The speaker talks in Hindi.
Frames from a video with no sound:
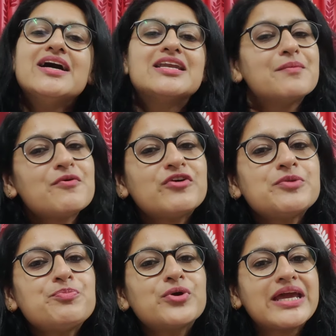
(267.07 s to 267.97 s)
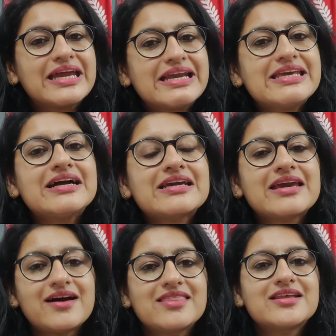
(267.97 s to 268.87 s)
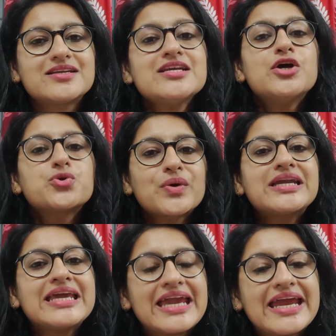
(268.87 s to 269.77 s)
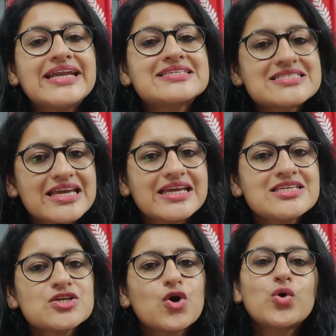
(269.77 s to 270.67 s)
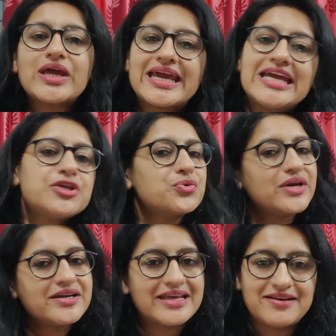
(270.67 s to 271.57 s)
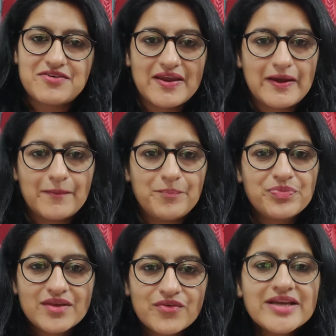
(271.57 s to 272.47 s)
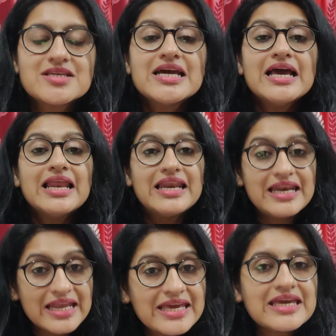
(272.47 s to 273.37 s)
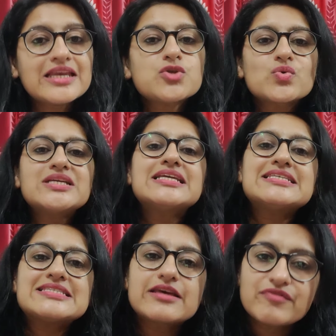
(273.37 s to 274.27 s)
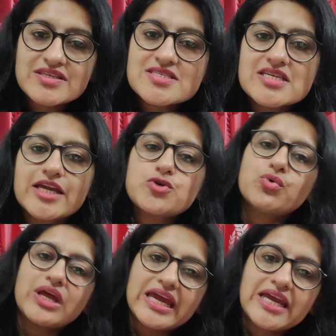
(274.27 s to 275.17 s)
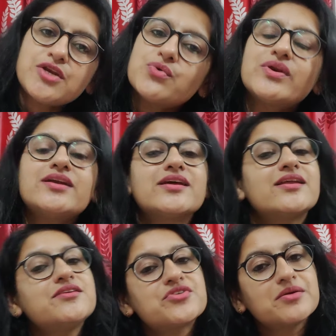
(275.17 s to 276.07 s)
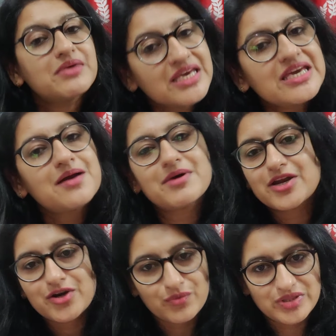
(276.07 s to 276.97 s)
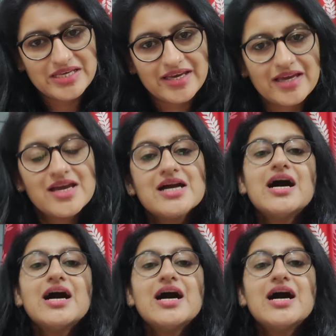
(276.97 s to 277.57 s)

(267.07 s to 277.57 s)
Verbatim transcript: नंबर वन पूरे इंडिया के अंदर 28 स्टेट और 8 यूनियन टेरिटरी हैं राइट लेकिन 27 स्टेट और 8 यूनियन टेरिटरी में ही हमारा नवोदय है